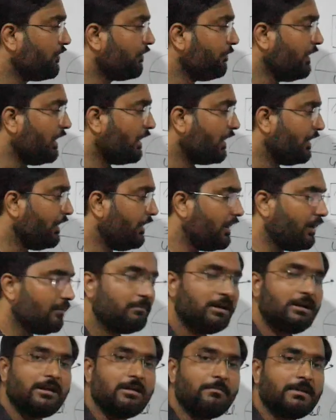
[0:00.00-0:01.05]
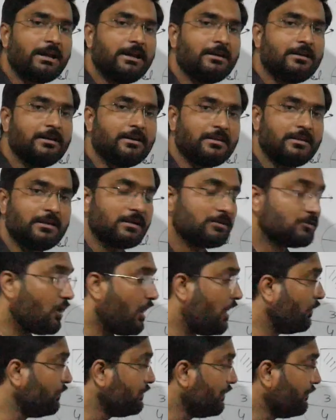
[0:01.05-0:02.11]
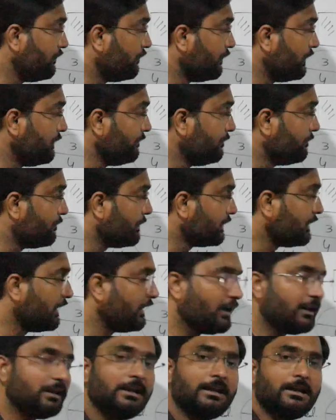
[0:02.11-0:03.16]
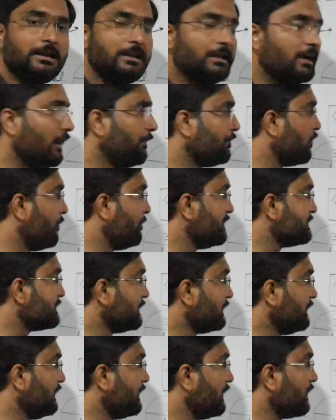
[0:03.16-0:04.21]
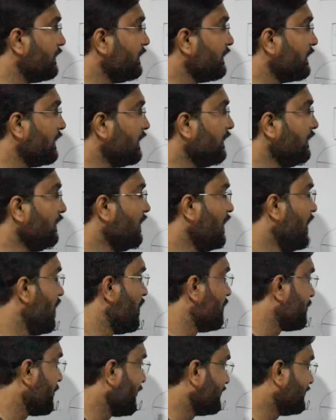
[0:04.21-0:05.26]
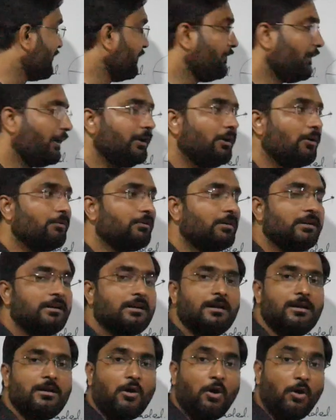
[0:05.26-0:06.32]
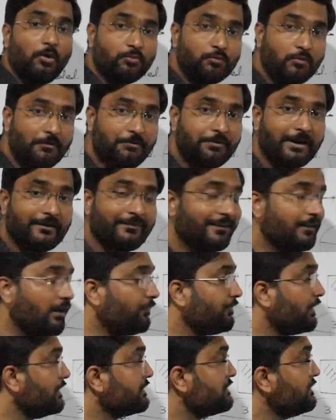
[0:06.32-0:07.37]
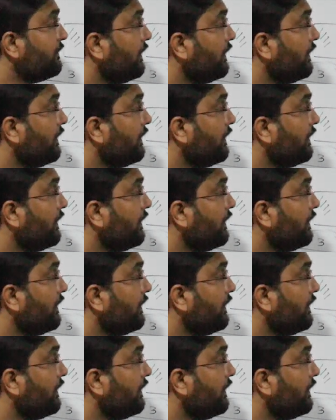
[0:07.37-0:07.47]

उसमें हंड्रेड मल्टीप्लाई कर दिया तो आउट ऑफ वन पता करने के लिए आपको बेसिकली करना क्या है फ्रैक्शन फाइंड आउट करना है और वो फ्रैक्शन आप कैसे